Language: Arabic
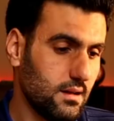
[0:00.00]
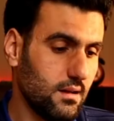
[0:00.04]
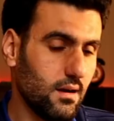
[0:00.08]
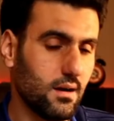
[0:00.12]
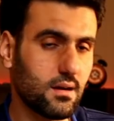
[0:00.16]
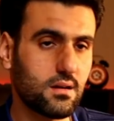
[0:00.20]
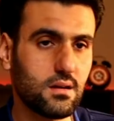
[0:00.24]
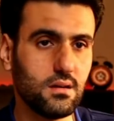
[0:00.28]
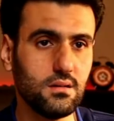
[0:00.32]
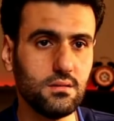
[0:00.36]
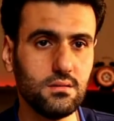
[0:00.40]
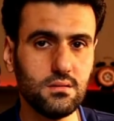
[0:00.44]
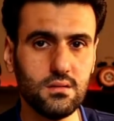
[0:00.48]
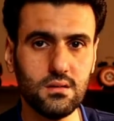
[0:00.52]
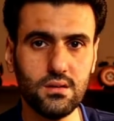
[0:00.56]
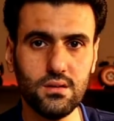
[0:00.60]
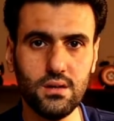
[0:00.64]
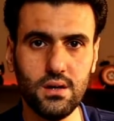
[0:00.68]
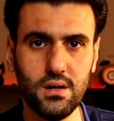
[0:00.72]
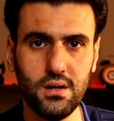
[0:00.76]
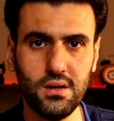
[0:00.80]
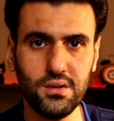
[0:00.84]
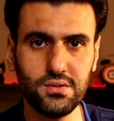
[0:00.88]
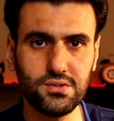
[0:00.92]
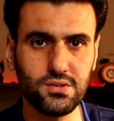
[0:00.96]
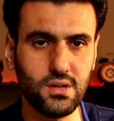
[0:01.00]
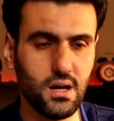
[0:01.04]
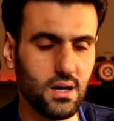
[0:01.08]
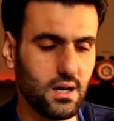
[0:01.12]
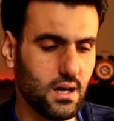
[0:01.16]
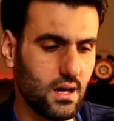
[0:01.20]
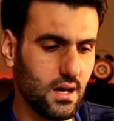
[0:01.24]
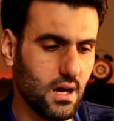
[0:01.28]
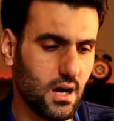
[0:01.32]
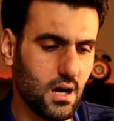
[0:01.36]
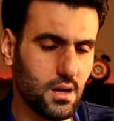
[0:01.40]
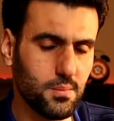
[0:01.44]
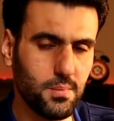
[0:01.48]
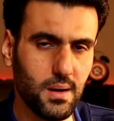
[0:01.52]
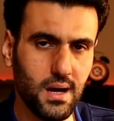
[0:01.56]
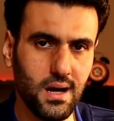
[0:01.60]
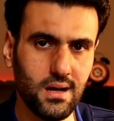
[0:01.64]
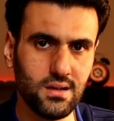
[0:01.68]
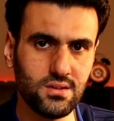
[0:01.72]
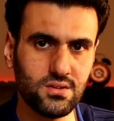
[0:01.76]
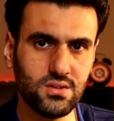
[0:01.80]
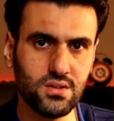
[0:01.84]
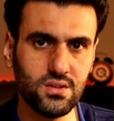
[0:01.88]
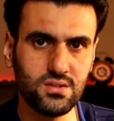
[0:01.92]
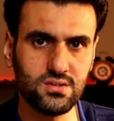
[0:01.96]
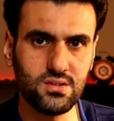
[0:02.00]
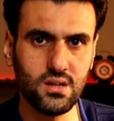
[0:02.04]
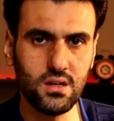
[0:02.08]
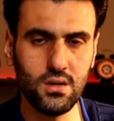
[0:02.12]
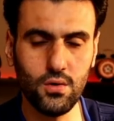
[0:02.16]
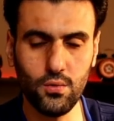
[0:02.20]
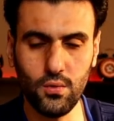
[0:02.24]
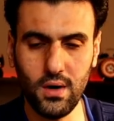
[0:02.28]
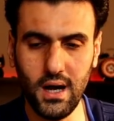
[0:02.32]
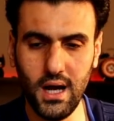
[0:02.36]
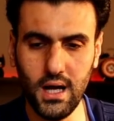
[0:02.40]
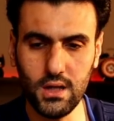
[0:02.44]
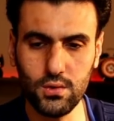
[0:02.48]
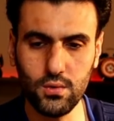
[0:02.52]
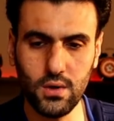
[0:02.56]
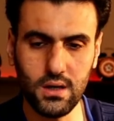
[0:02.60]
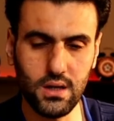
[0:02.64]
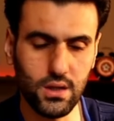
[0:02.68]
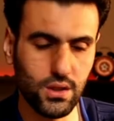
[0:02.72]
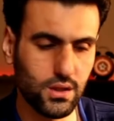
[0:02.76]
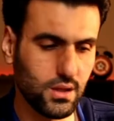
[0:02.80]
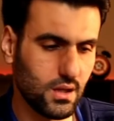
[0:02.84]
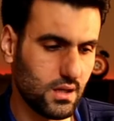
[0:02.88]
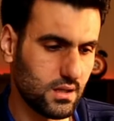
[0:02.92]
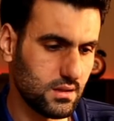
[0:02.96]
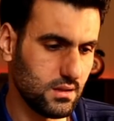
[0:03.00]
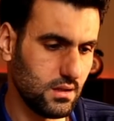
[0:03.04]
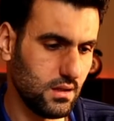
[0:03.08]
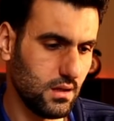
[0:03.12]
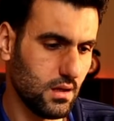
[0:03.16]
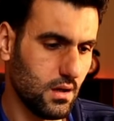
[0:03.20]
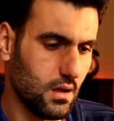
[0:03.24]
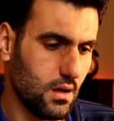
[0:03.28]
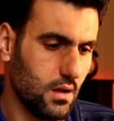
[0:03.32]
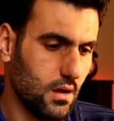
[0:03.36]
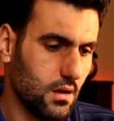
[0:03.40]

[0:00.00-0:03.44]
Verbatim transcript: لكن آه، صار هاي اربع اجهزه واحد ورا الثاني